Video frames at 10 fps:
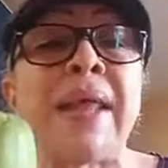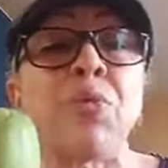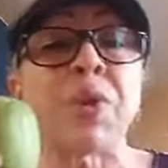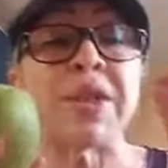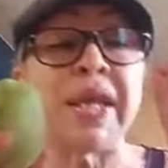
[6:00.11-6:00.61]
a
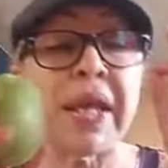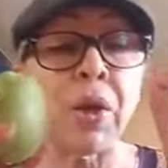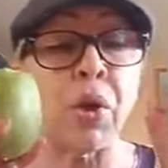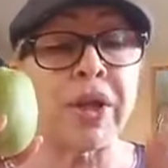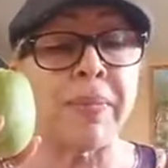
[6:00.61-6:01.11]
reducir
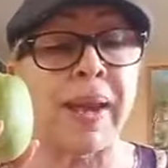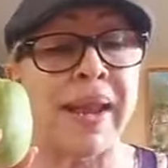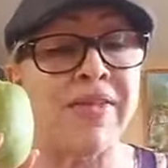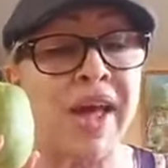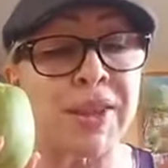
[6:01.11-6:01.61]
los
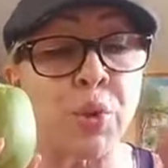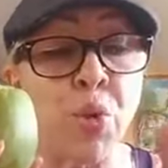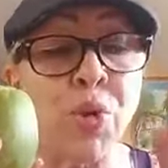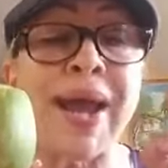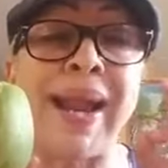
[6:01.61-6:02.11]
niveles de
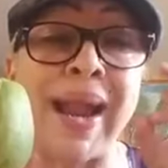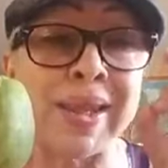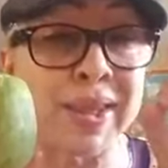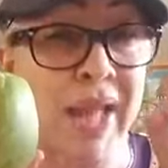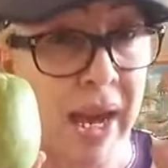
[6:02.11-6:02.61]
azúcar en
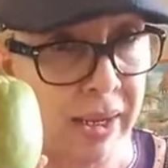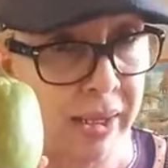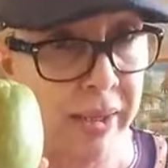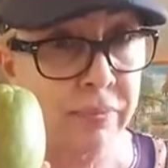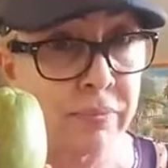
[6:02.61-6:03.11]
la
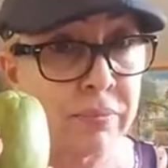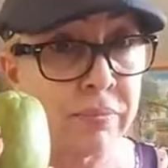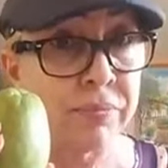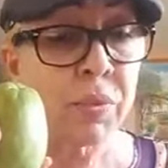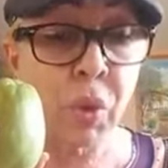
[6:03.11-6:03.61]
sangre.
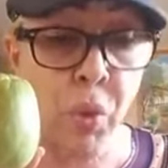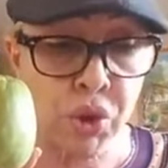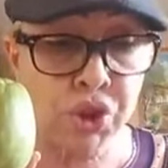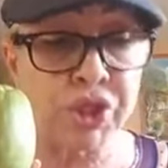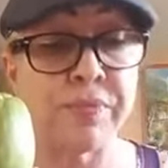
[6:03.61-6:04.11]

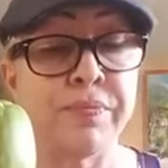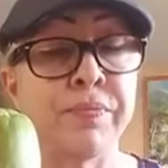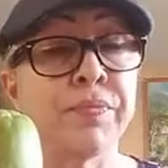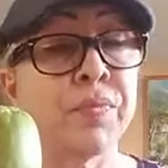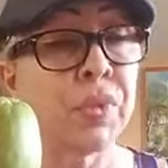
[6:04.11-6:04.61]
Oye,
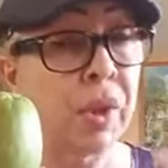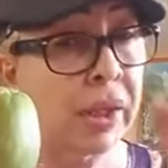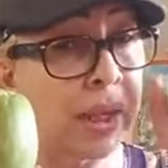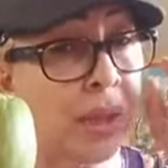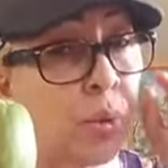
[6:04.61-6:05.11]

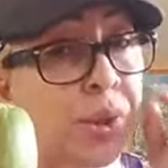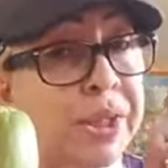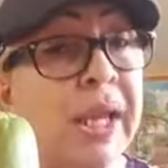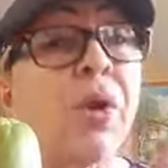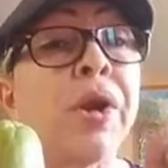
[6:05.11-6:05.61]

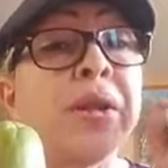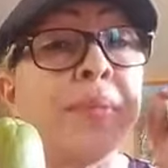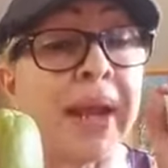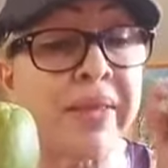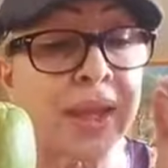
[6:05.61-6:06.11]
reducir los
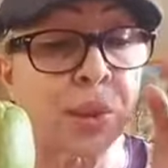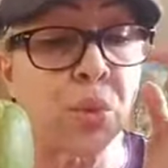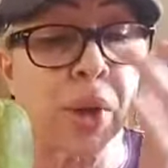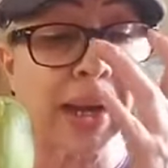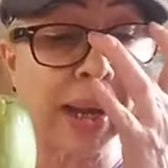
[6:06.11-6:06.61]
niveles de
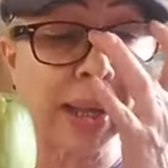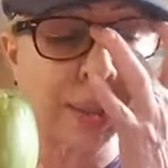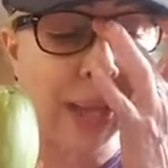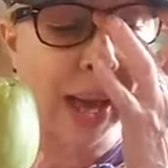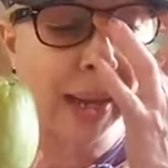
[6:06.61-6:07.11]
azúcar en la
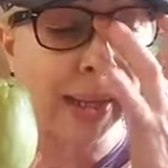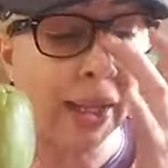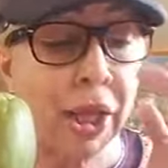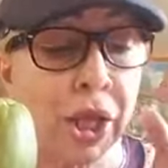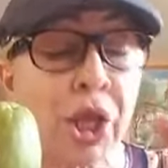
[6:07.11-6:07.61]

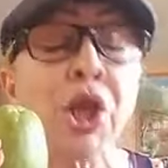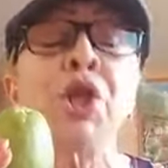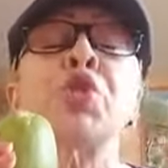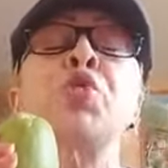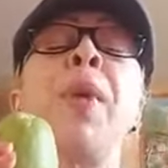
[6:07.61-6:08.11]
sangre.
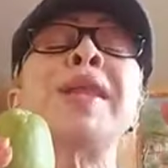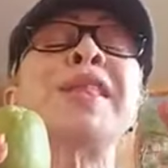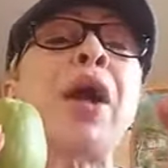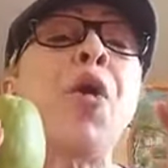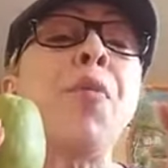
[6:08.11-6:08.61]
Tú
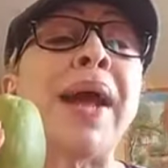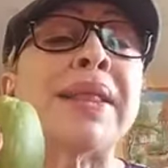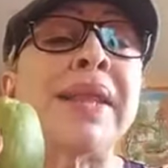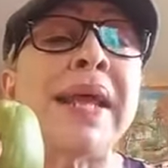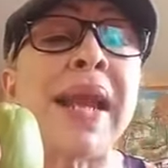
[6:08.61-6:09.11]
vas a
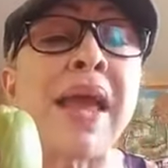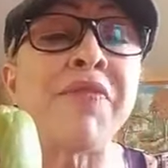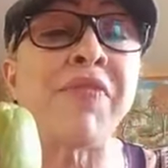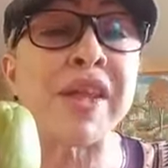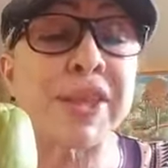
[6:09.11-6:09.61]
combatir las
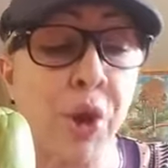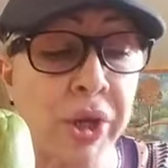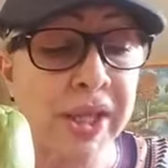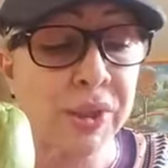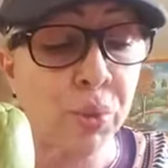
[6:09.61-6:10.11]

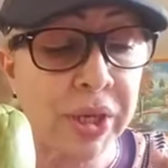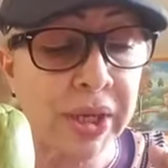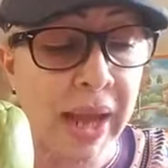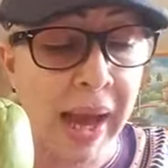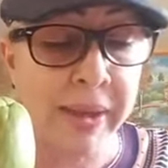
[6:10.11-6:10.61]
infecciones
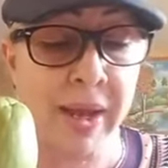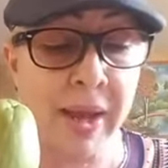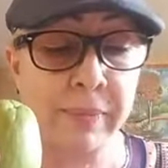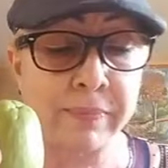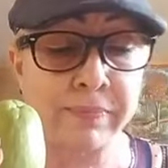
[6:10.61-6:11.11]

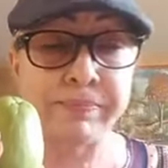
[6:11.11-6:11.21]
urinarias.